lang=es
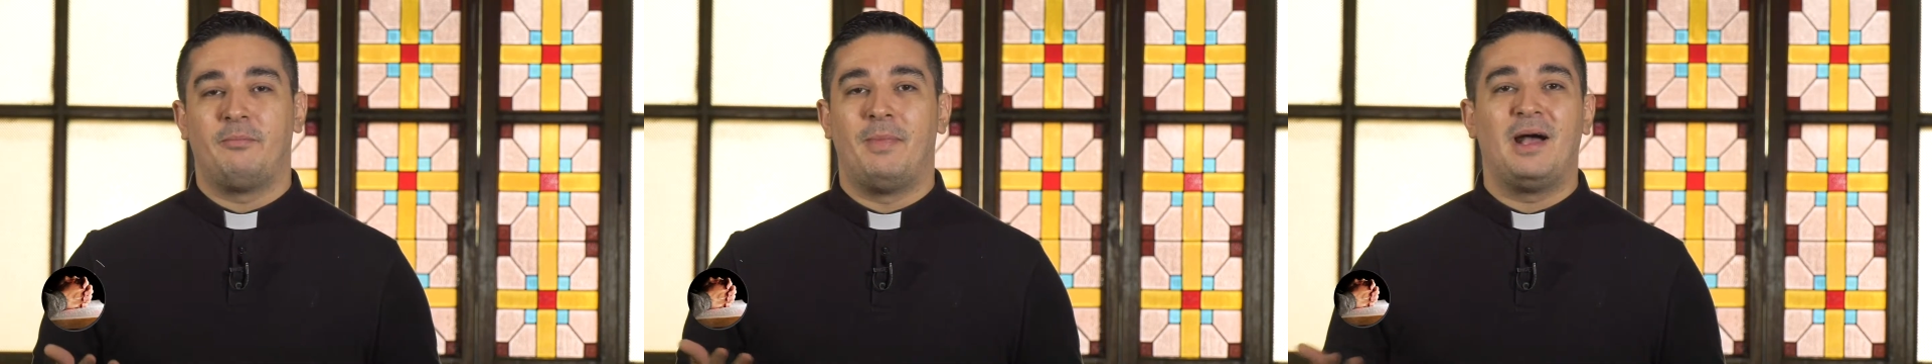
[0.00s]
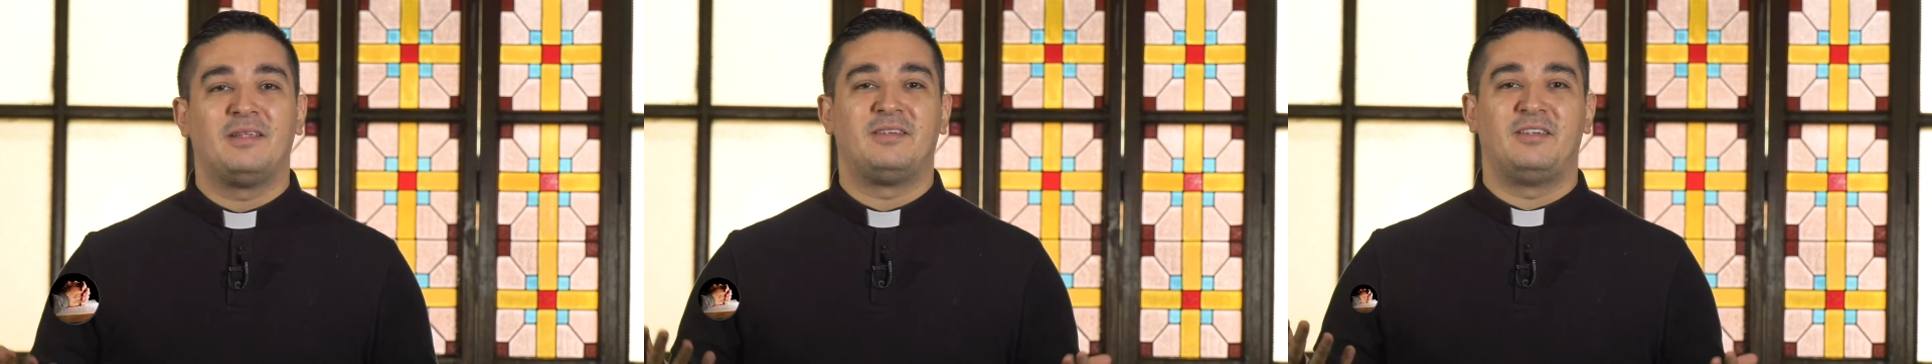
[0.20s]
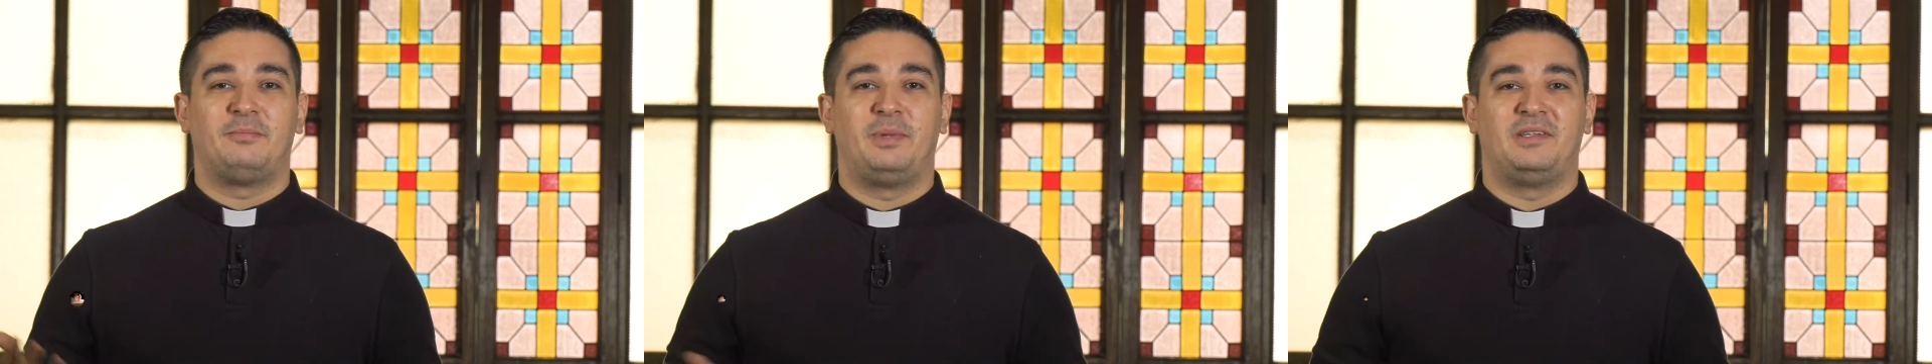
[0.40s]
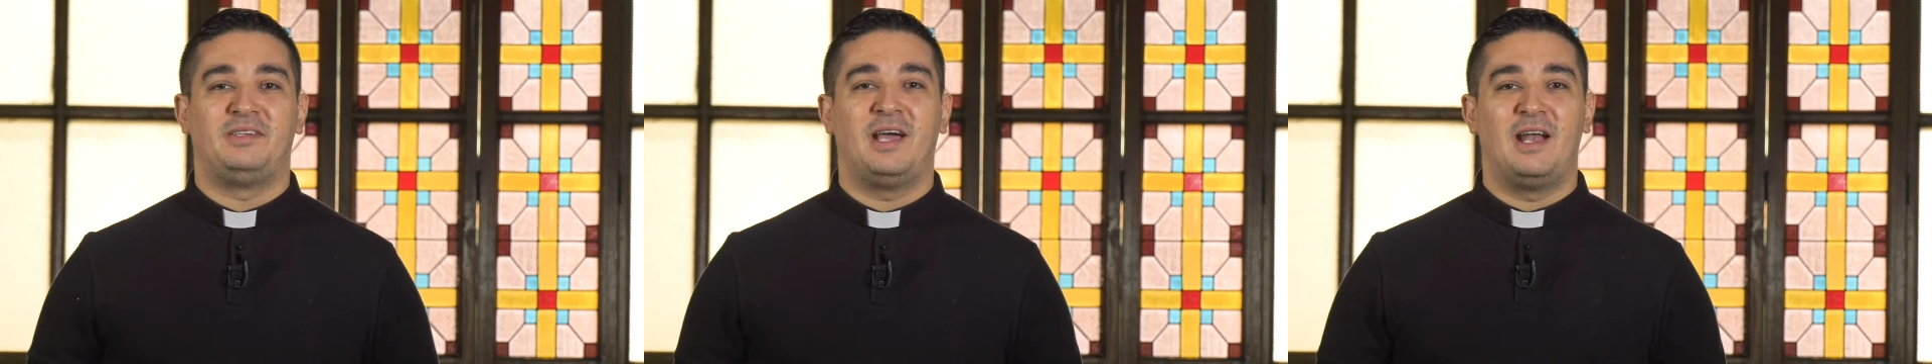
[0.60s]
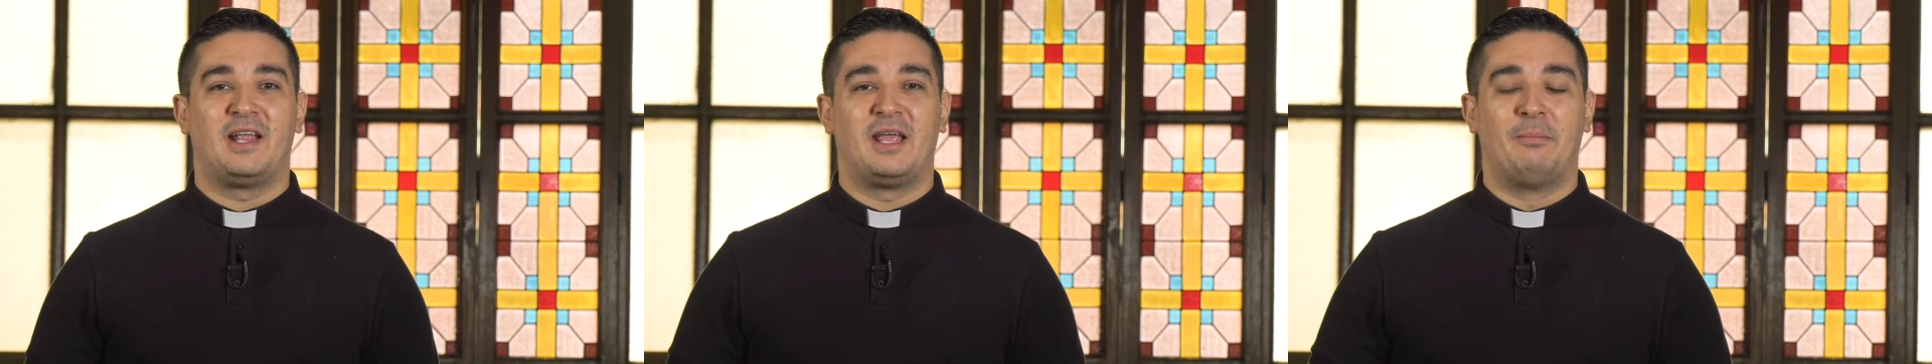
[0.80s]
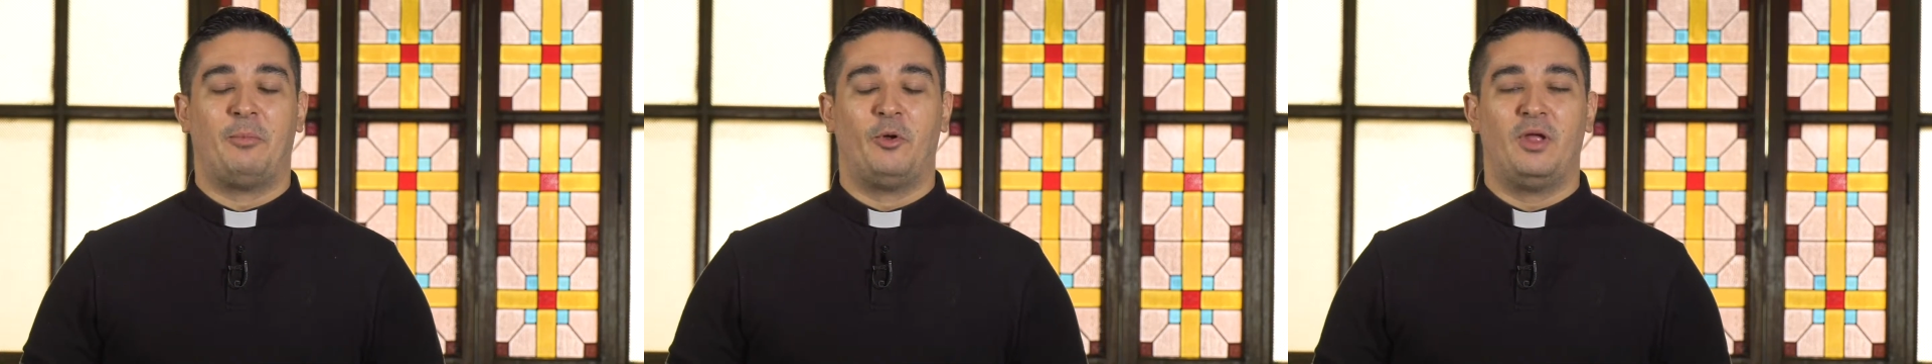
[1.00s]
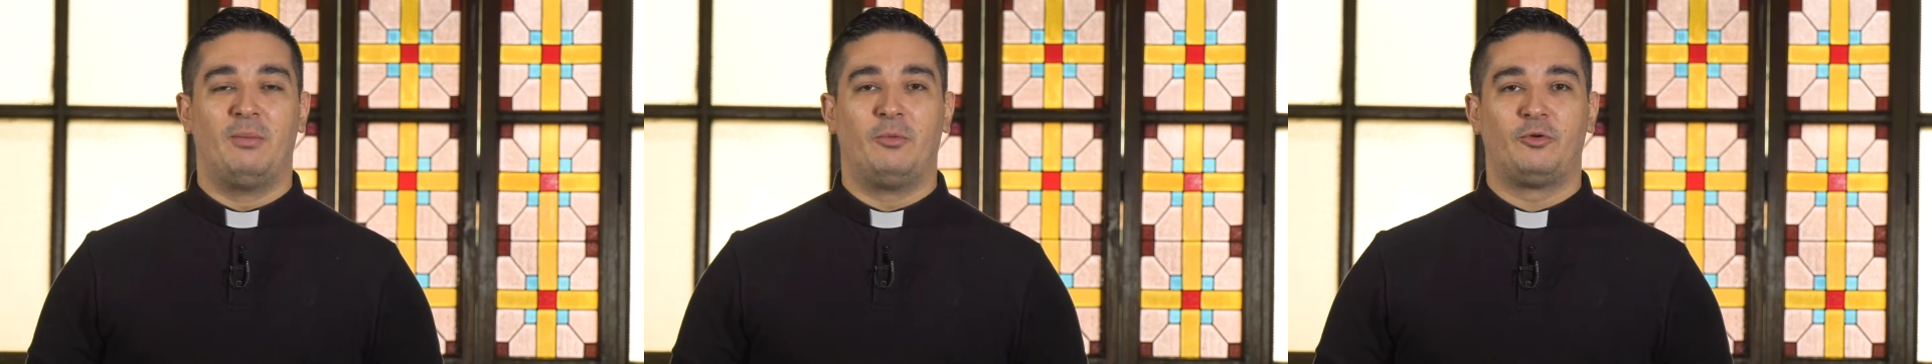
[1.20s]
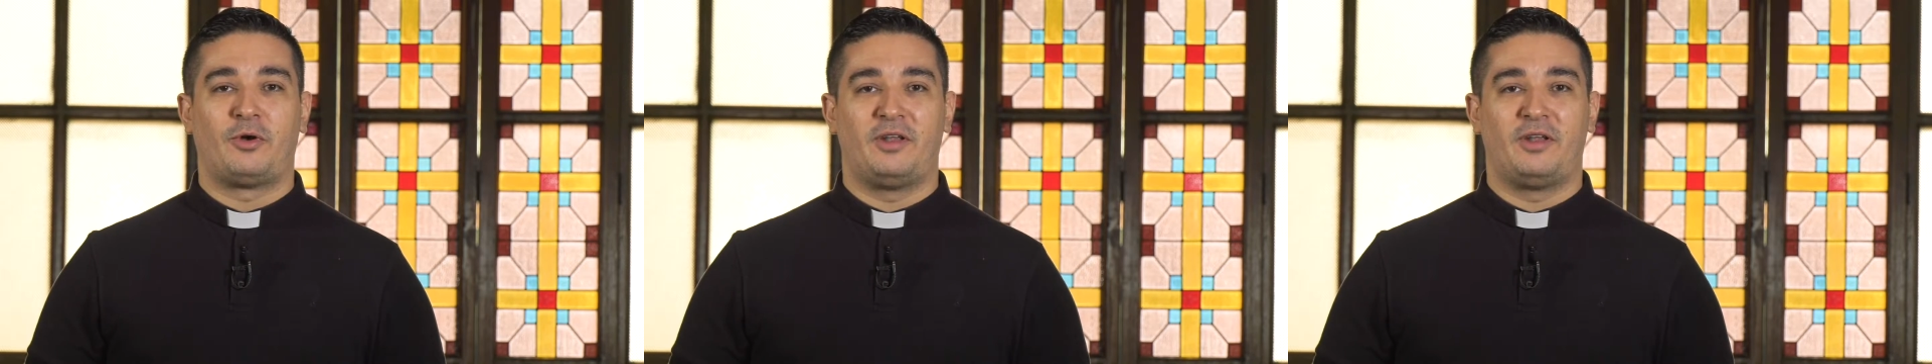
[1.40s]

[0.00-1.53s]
más especial que podemos